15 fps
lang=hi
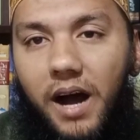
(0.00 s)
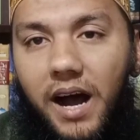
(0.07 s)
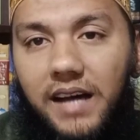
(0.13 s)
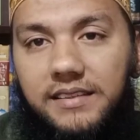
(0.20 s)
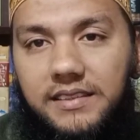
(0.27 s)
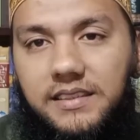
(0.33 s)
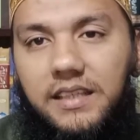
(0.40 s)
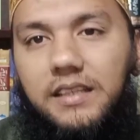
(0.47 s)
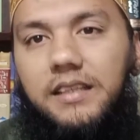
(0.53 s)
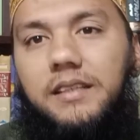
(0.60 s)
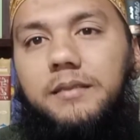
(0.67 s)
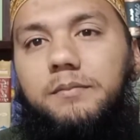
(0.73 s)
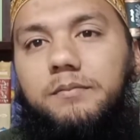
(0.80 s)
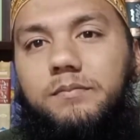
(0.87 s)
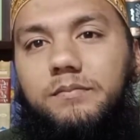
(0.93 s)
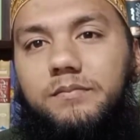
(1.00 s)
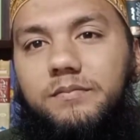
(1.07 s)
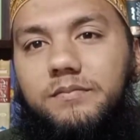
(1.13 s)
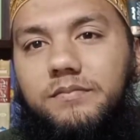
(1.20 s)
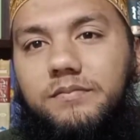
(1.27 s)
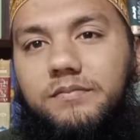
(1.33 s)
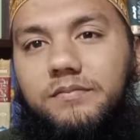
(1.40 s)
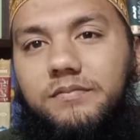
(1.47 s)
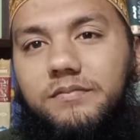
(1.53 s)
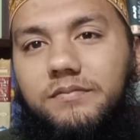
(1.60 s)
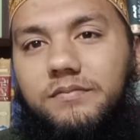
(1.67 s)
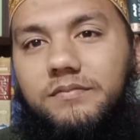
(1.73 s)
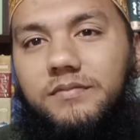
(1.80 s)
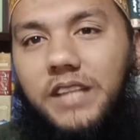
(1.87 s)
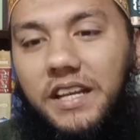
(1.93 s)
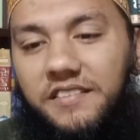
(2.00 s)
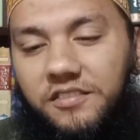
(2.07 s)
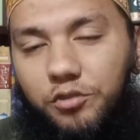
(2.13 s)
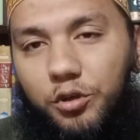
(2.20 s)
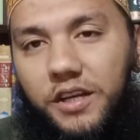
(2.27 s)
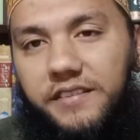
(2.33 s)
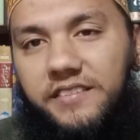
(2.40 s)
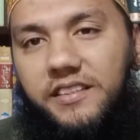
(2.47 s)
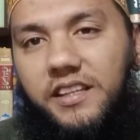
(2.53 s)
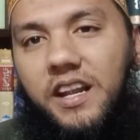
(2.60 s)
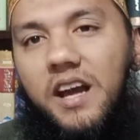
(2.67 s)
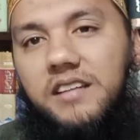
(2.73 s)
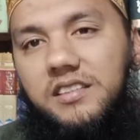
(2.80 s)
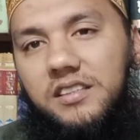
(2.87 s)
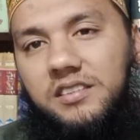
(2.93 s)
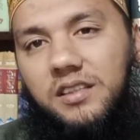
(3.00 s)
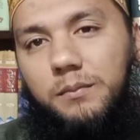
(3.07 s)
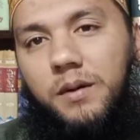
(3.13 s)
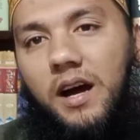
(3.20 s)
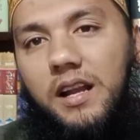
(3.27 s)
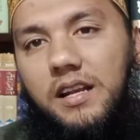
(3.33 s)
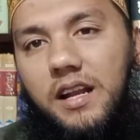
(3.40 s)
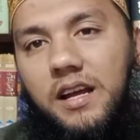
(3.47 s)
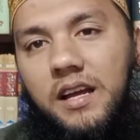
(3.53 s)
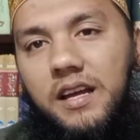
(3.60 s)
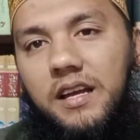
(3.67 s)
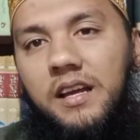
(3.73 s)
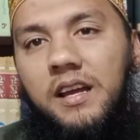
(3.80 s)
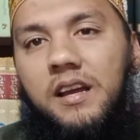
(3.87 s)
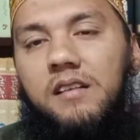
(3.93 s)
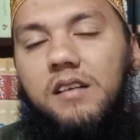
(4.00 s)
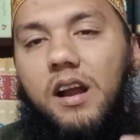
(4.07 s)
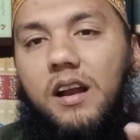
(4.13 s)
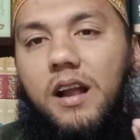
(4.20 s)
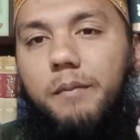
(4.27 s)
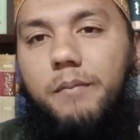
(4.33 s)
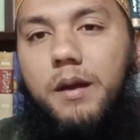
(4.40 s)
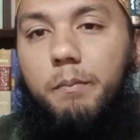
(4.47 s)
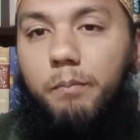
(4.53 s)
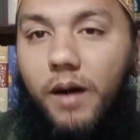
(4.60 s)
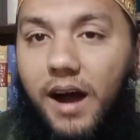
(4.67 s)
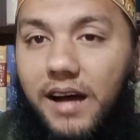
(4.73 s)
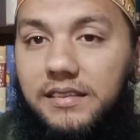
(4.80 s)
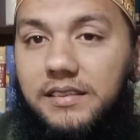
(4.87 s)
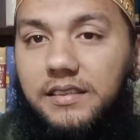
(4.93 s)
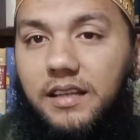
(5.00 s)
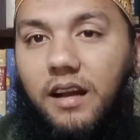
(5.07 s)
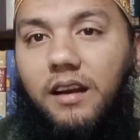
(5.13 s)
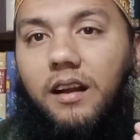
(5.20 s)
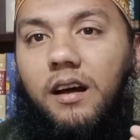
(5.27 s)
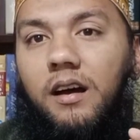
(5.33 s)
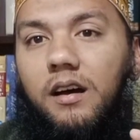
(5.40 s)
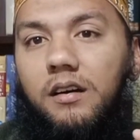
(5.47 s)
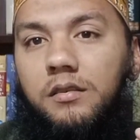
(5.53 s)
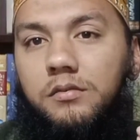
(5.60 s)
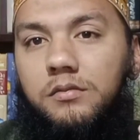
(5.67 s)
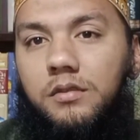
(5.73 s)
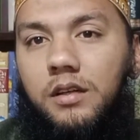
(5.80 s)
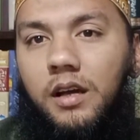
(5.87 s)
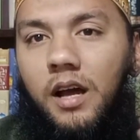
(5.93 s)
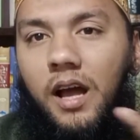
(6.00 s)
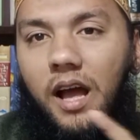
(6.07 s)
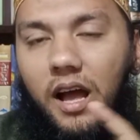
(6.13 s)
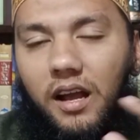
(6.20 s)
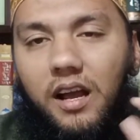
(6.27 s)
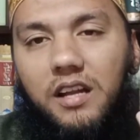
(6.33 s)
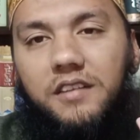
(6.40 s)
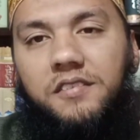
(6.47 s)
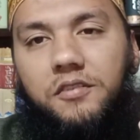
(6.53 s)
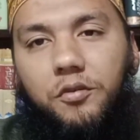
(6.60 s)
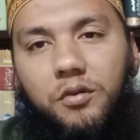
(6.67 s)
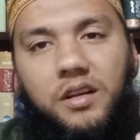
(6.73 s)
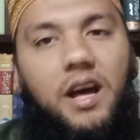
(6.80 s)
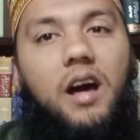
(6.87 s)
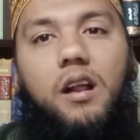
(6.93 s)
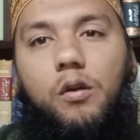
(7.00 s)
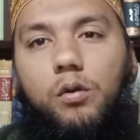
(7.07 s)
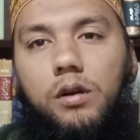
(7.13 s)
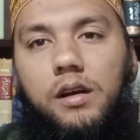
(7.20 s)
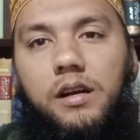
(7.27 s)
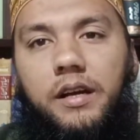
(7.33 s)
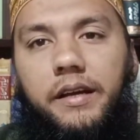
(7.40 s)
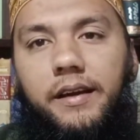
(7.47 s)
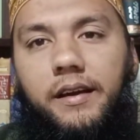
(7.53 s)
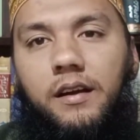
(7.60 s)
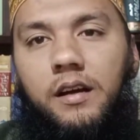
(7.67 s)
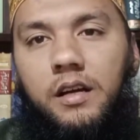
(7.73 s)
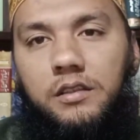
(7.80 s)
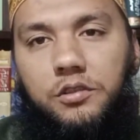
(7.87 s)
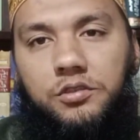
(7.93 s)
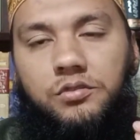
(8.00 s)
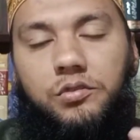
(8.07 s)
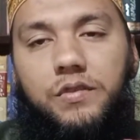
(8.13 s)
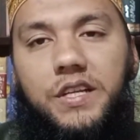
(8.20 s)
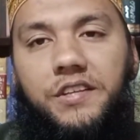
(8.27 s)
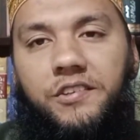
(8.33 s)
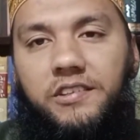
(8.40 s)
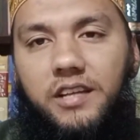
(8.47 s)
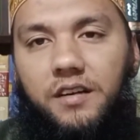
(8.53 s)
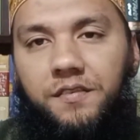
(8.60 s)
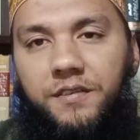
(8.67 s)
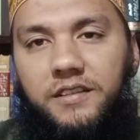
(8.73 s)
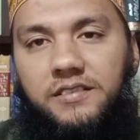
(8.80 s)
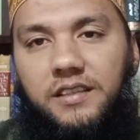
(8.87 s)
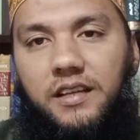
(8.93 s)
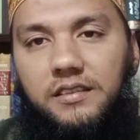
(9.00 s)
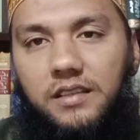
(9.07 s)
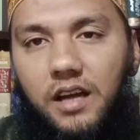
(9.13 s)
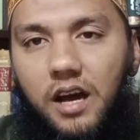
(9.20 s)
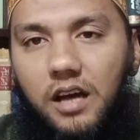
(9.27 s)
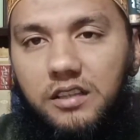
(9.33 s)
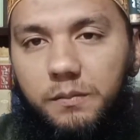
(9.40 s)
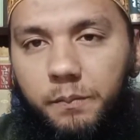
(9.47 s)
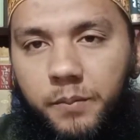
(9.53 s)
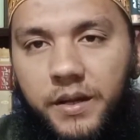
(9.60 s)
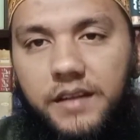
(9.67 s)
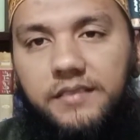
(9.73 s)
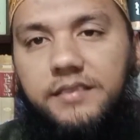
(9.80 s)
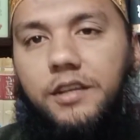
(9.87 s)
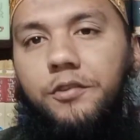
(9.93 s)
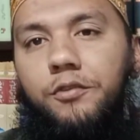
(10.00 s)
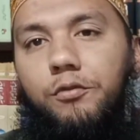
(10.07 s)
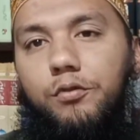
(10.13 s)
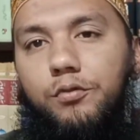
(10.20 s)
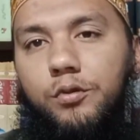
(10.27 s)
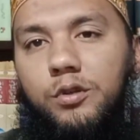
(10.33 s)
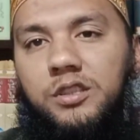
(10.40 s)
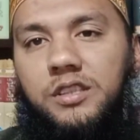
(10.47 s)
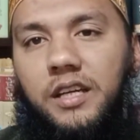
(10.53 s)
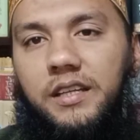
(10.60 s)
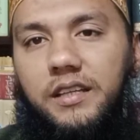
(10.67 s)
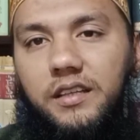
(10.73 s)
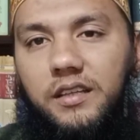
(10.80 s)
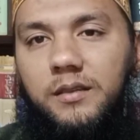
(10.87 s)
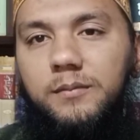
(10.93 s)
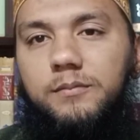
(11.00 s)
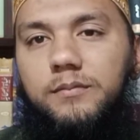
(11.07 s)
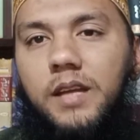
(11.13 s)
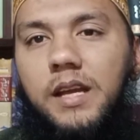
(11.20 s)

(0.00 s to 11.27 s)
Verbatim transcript: बात करें कि इसको किस तरह से संभालना है वरना मैं बात कर रहा हूं अगर इसको ना रोका गया तो सुन्नी शिया फसादात फिर से शुरू हो जाएंगे